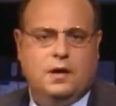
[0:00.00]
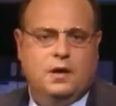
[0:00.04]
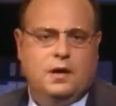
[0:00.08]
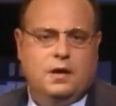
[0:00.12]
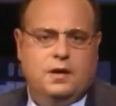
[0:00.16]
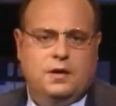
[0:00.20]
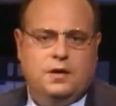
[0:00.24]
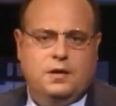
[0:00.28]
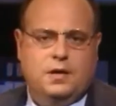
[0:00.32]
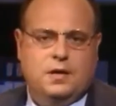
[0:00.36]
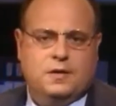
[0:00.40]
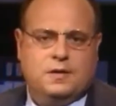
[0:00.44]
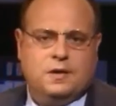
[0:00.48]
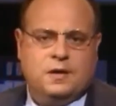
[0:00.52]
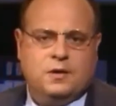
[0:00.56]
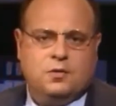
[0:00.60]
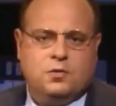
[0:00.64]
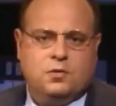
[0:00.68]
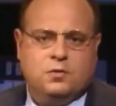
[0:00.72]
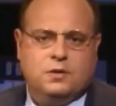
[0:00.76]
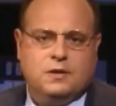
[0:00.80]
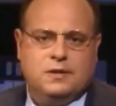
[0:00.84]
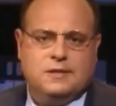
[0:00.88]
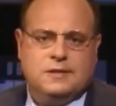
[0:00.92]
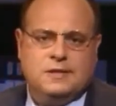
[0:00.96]
Il est
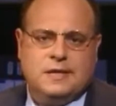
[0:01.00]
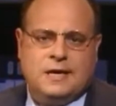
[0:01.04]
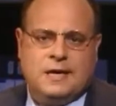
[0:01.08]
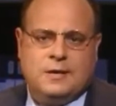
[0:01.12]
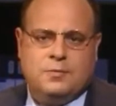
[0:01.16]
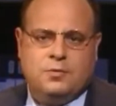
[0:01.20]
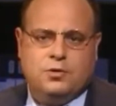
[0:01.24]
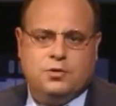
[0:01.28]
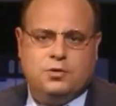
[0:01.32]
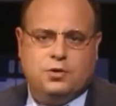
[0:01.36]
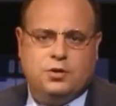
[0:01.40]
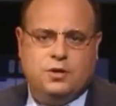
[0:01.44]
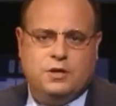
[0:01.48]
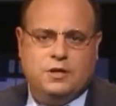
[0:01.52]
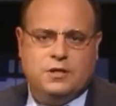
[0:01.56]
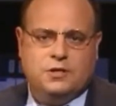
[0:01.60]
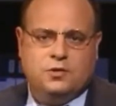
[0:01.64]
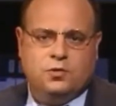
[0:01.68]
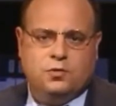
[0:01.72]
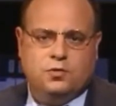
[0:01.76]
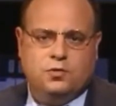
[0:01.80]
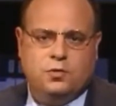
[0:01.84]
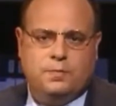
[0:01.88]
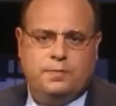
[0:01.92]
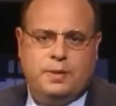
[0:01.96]
incontestable que l'élection
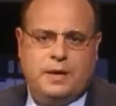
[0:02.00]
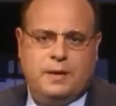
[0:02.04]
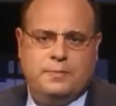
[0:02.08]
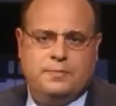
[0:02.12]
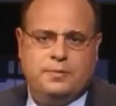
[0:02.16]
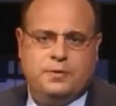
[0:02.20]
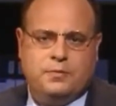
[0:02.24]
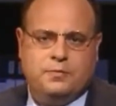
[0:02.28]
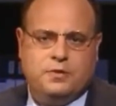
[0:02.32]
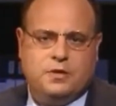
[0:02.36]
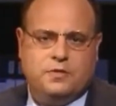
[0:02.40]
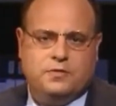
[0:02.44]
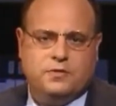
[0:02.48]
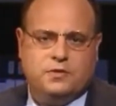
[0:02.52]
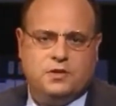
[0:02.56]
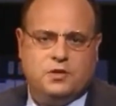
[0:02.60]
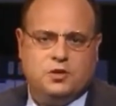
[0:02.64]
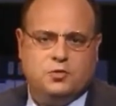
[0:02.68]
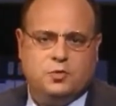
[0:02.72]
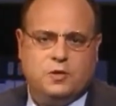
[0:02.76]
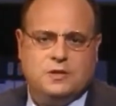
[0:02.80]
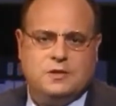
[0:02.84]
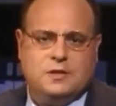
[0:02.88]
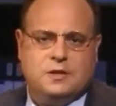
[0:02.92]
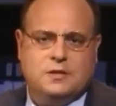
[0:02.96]
du pape en
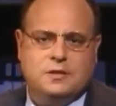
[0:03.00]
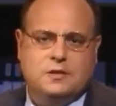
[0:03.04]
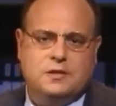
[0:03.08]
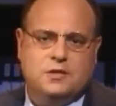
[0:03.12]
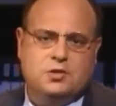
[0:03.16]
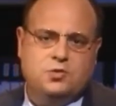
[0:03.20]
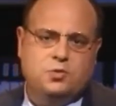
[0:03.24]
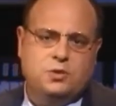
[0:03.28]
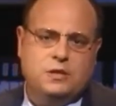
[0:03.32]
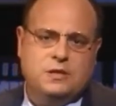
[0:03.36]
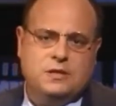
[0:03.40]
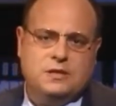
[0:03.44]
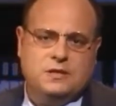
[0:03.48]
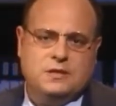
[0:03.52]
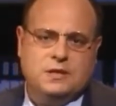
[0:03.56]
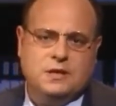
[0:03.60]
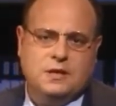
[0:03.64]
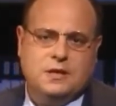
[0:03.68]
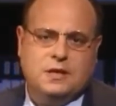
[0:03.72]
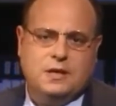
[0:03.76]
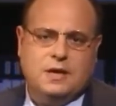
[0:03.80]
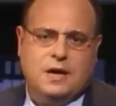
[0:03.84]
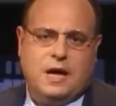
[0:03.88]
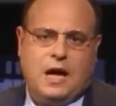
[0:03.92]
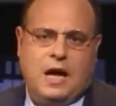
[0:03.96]
1978
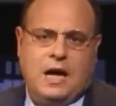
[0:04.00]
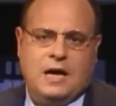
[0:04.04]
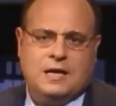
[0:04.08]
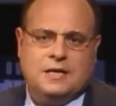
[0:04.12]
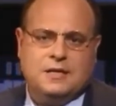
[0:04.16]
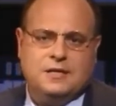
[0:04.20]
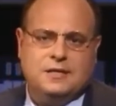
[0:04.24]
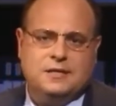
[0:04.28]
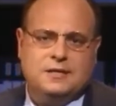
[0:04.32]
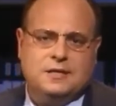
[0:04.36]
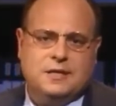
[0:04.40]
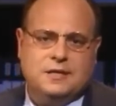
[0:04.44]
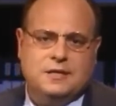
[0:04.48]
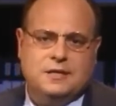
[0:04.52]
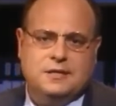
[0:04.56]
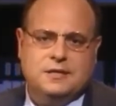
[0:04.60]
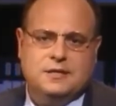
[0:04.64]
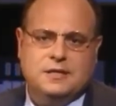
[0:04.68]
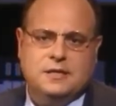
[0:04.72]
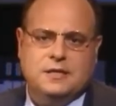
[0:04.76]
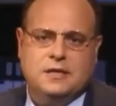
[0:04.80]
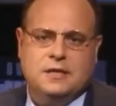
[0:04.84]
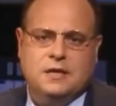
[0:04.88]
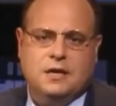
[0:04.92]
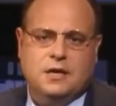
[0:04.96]
a
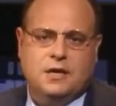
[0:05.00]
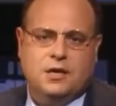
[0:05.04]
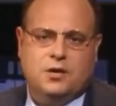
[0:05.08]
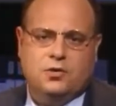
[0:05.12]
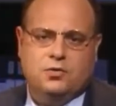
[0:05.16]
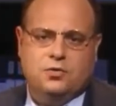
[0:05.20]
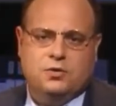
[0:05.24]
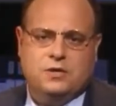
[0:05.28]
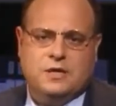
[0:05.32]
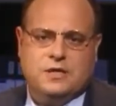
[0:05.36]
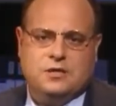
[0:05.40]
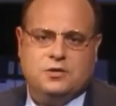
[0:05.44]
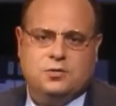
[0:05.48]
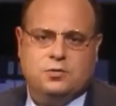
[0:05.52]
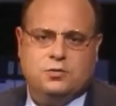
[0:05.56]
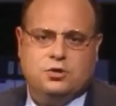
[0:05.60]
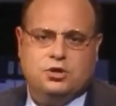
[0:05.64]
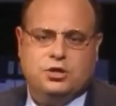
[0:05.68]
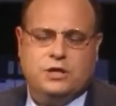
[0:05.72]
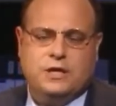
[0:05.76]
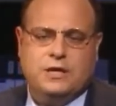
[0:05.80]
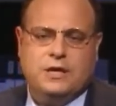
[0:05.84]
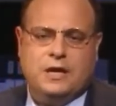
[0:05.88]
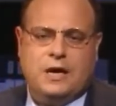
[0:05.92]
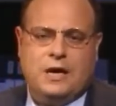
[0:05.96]
cristallisé une action
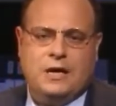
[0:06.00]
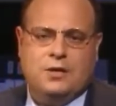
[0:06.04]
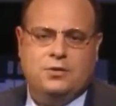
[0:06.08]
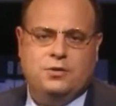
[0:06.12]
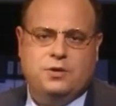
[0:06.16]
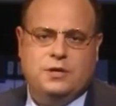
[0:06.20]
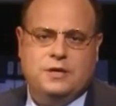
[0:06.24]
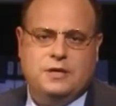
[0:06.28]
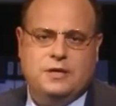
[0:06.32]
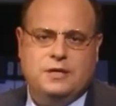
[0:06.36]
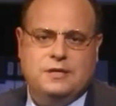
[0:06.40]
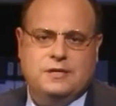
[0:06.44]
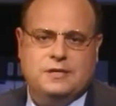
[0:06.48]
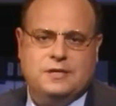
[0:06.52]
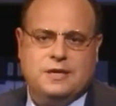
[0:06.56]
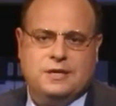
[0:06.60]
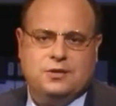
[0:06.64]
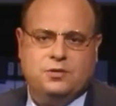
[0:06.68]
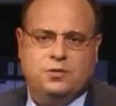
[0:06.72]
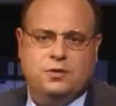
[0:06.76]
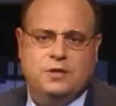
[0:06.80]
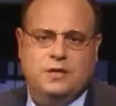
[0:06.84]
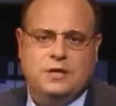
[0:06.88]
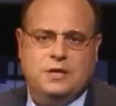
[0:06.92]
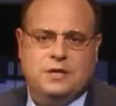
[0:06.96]
générale de l'Église
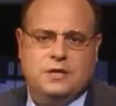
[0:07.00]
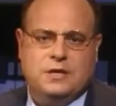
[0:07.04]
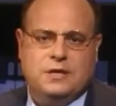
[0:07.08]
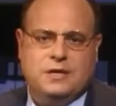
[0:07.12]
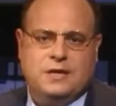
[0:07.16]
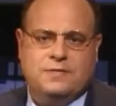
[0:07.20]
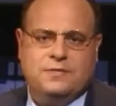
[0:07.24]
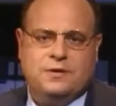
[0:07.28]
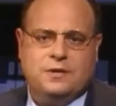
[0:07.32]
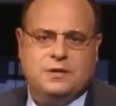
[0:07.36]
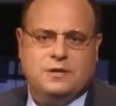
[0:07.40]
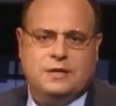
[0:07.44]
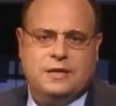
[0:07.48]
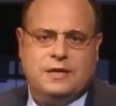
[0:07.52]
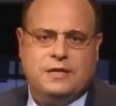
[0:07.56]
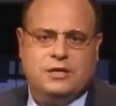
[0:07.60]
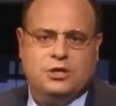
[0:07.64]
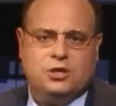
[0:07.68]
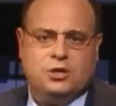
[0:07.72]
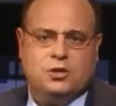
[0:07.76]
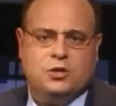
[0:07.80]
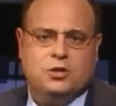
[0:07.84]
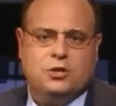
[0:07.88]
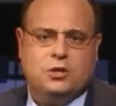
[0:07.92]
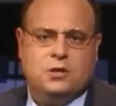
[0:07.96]
catholique et davantage
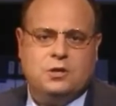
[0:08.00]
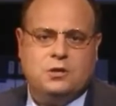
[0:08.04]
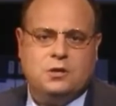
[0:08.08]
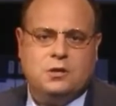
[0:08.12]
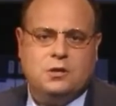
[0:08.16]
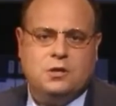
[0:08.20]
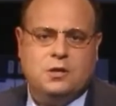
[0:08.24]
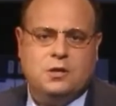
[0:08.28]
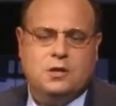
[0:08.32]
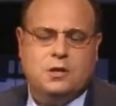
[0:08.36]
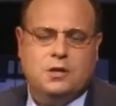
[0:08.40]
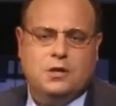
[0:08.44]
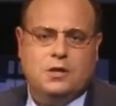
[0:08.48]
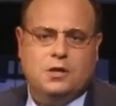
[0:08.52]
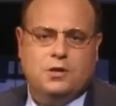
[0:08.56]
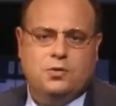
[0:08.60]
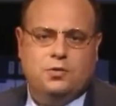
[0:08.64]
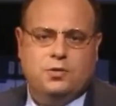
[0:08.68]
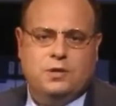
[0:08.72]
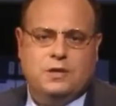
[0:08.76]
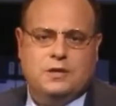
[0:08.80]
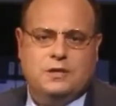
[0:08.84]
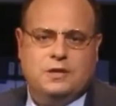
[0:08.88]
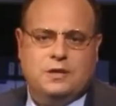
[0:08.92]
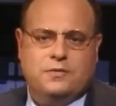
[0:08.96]
encore une
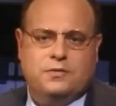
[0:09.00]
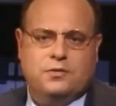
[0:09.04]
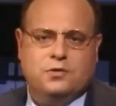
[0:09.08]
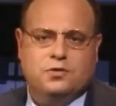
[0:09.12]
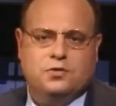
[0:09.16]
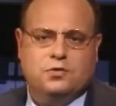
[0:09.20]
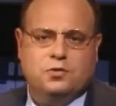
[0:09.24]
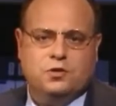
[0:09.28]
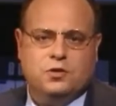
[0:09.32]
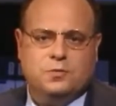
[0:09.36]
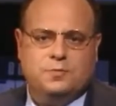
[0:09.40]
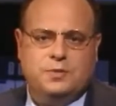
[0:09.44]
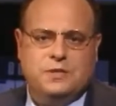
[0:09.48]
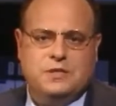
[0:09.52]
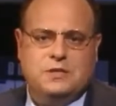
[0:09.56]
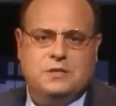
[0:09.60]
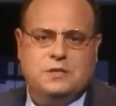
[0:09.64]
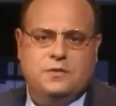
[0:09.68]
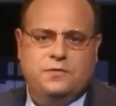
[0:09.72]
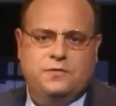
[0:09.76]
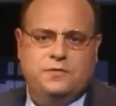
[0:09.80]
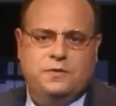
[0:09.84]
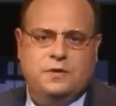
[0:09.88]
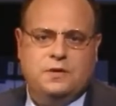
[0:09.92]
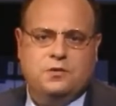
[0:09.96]
intervention
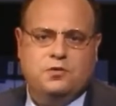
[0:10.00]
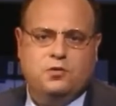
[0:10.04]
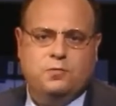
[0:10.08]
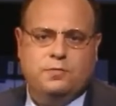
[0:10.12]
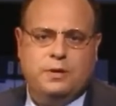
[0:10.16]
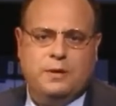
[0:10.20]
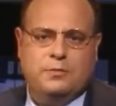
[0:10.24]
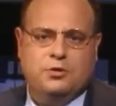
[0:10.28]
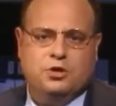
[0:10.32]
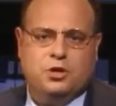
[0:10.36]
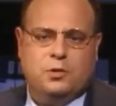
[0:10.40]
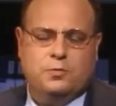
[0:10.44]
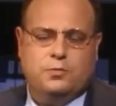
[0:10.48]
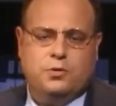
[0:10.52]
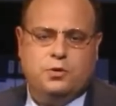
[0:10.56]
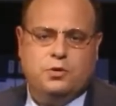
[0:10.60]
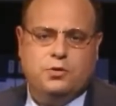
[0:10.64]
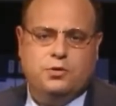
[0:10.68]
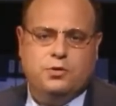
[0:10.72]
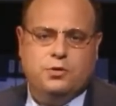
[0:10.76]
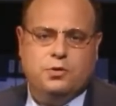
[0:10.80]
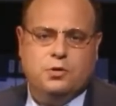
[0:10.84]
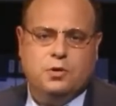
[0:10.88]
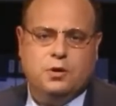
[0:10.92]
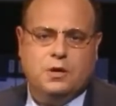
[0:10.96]
spécifique du pape Jean-Paul
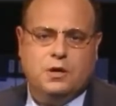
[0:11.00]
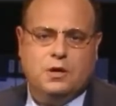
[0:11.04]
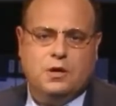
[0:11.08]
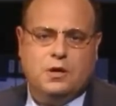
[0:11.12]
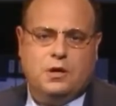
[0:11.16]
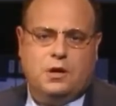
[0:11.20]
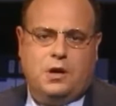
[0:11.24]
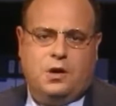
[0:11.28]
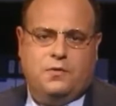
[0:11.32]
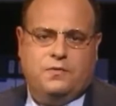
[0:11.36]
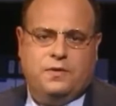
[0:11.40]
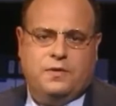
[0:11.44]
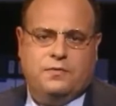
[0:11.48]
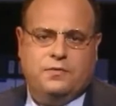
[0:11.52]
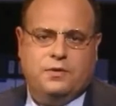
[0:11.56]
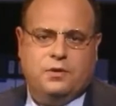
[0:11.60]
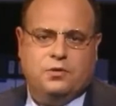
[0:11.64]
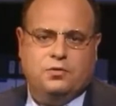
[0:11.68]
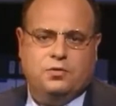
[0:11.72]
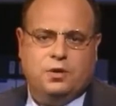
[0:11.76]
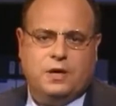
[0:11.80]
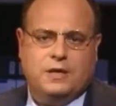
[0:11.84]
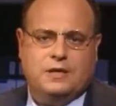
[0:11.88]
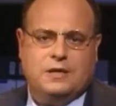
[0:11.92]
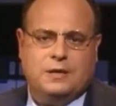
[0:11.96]
II en faveur du
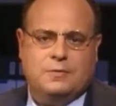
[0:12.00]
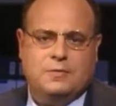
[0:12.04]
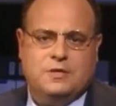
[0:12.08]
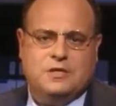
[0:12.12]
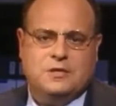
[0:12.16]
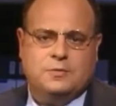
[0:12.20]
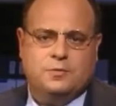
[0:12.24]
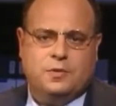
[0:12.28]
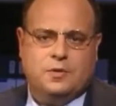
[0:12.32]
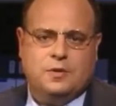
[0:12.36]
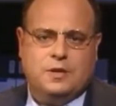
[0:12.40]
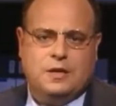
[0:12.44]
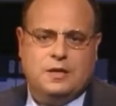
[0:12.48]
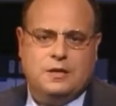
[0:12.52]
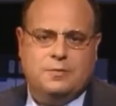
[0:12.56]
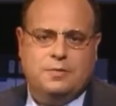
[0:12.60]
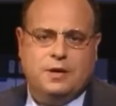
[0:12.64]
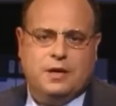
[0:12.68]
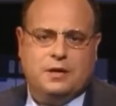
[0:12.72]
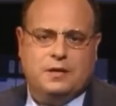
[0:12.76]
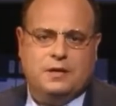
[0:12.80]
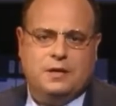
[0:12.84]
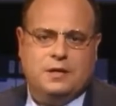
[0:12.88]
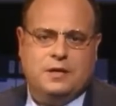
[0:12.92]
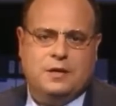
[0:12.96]
rétablissement de la
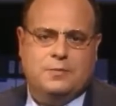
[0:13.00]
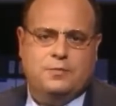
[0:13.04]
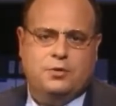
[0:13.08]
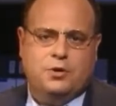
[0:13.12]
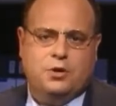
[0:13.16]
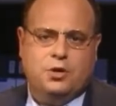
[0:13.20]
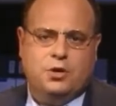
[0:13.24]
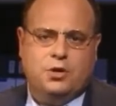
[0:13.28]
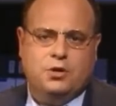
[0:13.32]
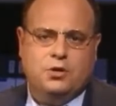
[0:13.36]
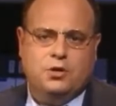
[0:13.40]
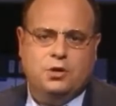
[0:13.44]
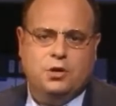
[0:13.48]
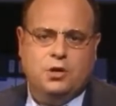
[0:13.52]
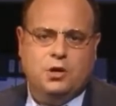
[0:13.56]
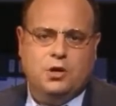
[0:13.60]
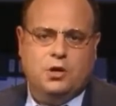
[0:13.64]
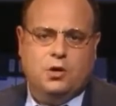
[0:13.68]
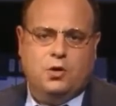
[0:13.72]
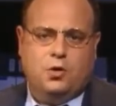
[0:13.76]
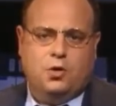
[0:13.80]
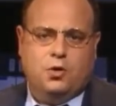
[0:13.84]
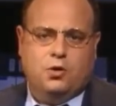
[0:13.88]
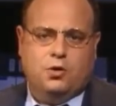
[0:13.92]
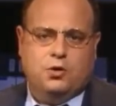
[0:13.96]
liberté de la Pologne
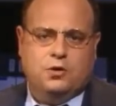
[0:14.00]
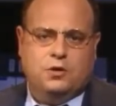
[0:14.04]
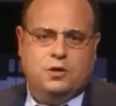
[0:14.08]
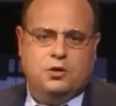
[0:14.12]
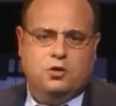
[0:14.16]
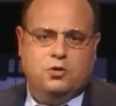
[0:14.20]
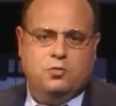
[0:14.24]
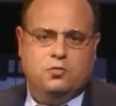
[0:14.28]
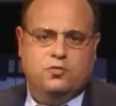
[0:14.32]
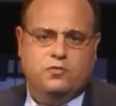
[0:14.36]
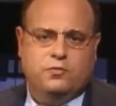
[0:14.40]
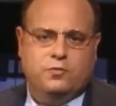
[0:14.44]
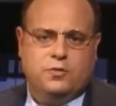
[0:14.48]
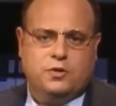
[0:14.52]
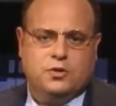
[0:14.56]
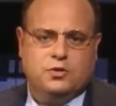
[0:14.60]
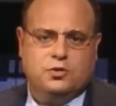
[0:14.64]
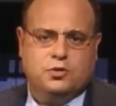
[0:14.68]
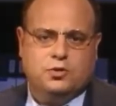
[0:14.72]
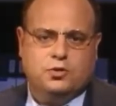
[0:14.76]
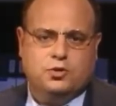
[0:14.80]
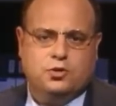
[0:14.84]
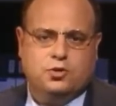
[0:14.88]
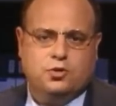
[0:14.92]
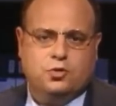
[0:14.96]
aux côtés de mouvements
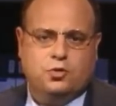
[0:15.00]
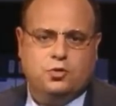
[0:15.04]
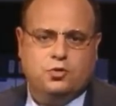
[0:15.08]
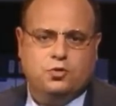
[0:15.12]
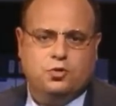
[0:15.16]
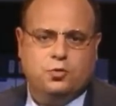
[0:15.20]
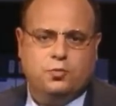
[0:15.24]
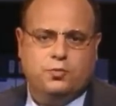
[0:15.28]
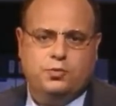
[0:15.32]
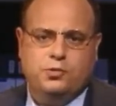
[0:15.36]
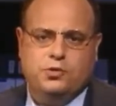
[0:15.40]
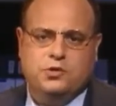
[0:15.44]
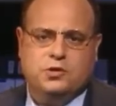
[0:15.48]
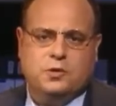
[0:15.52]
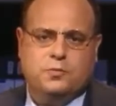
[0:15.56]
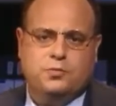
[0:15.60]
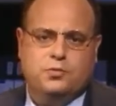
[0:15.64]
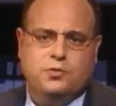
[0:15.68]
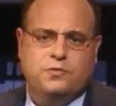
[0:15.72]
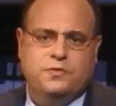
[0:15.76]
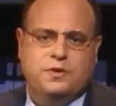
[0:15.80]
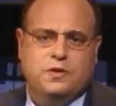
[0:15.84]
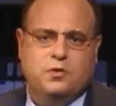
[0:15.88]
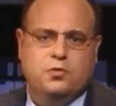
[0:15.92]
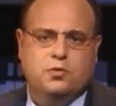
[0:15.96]
sociaux de plus en plus
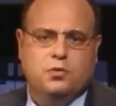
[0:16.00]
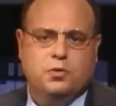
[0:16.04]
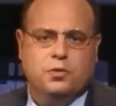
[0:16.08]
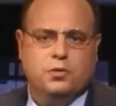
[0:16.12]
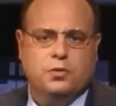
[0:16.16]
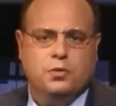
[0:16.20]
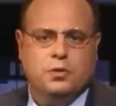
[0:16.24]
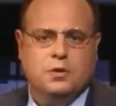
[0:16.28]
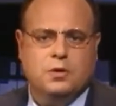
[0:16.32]
vigoureux.